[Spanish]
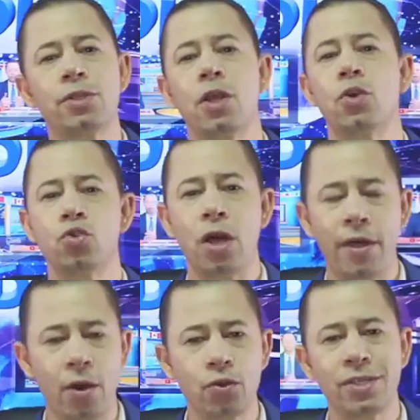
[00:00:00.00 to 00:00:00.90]
de los
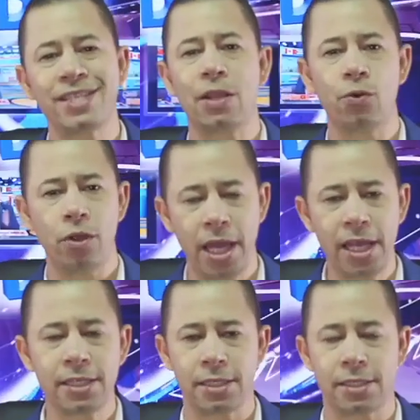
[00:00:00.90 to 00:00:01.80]
ciudadanos
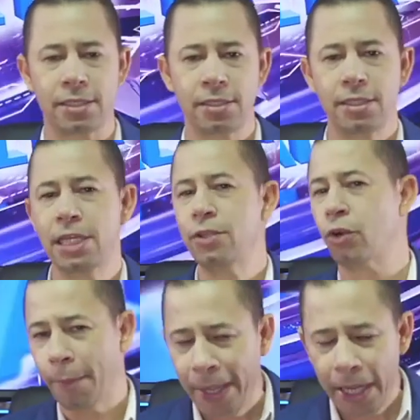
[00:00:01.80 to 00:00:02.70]
estadounidenses de
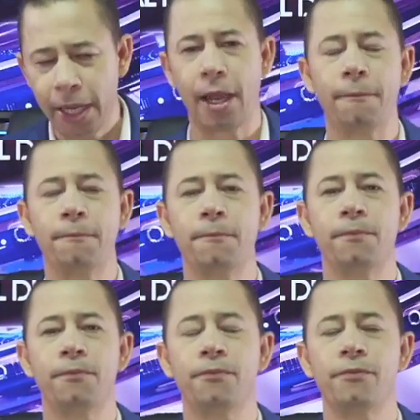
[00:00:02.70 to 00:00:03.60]
Norteamérica.
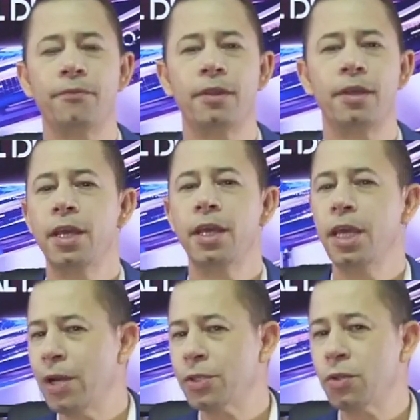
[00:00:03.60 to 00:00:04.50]
¿Y
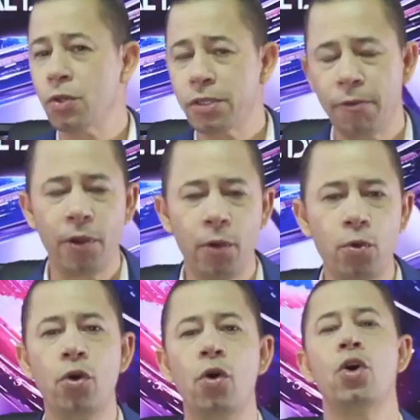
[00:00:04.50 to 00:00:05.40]
cuáles son los
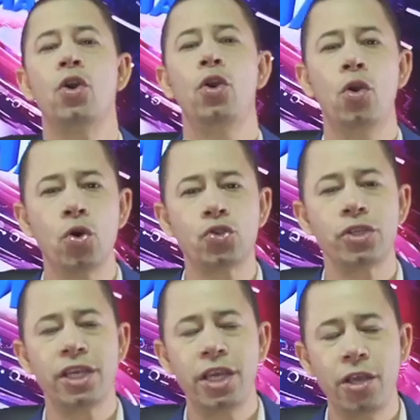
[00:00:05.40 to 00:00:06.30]
F1?
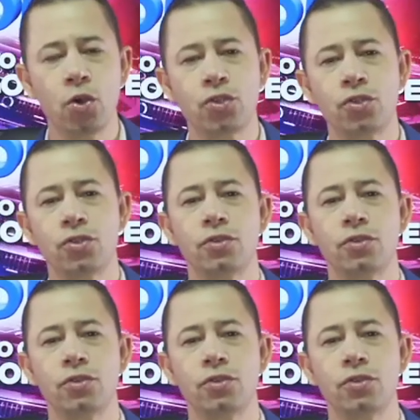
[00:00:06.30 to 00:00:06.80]
Los hijos.